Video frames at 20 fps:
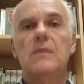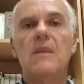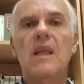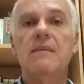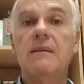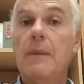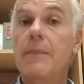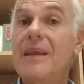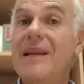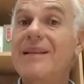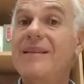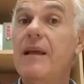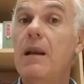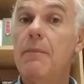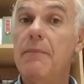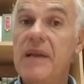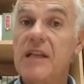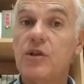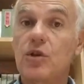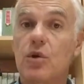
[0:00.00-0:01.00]
también el del
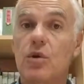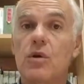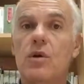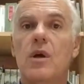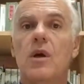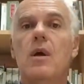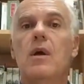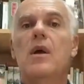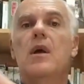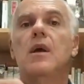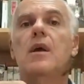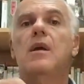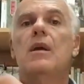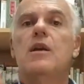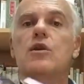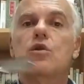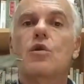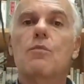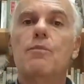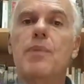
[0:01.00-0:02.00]
metro,
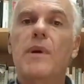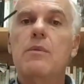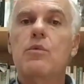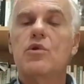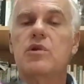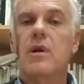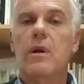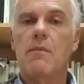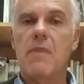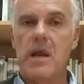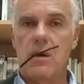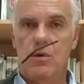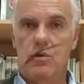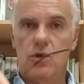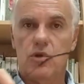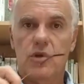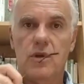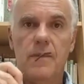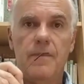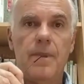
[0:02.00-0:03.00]
que son primos
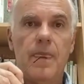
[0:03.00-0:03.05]
hermanos.